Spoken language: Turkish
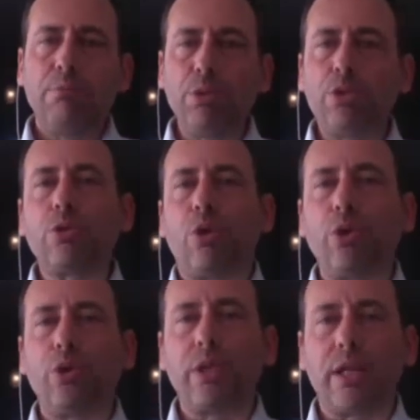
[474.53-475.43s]
bu tür
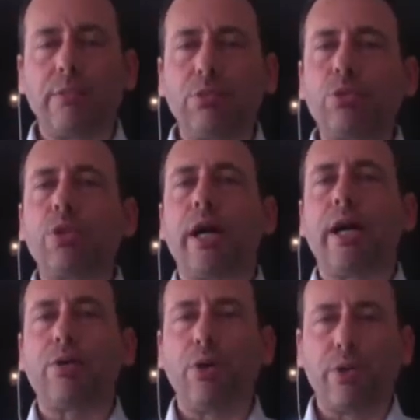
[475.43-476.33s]
oyunların, bu tür
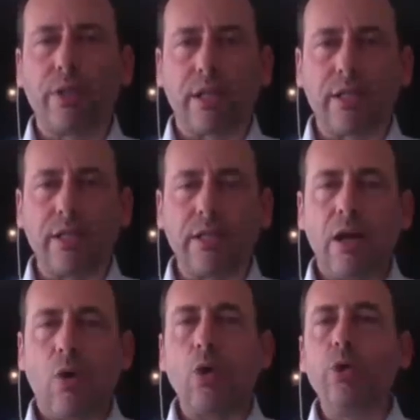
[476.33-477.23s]
ayak oyunlarının
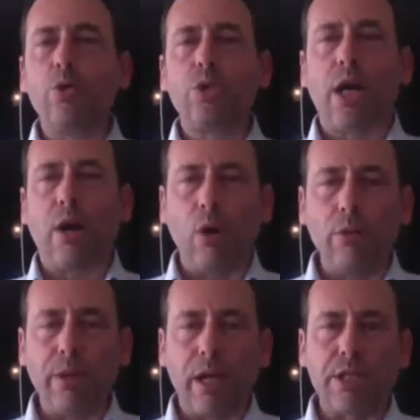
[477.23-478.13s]
oyuncağı
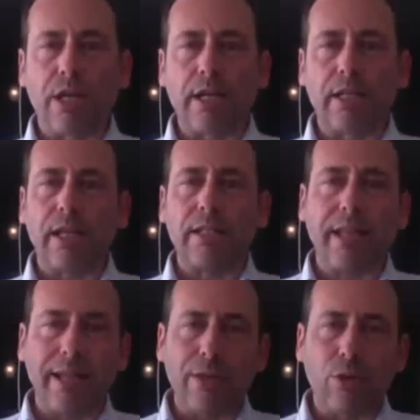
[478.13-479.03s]
olmayacak kadar
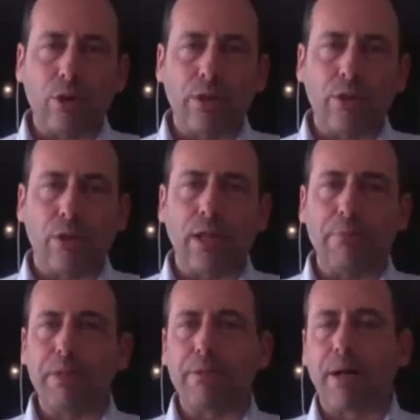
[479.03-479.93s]
derin kökleri
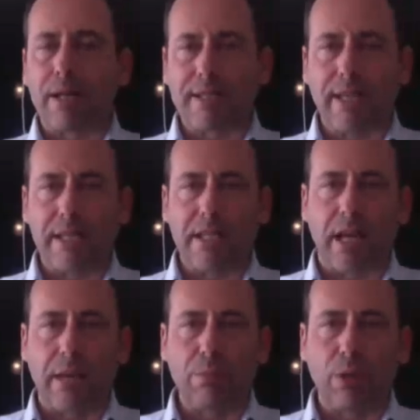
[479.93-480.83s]
olan bir maziye
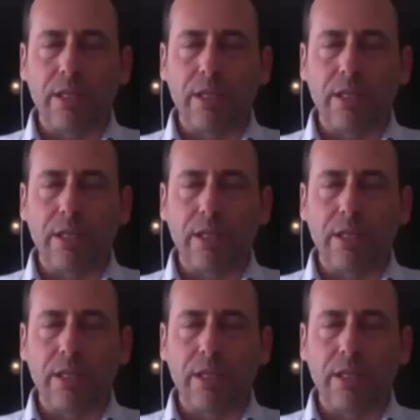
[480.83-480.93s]
sahip.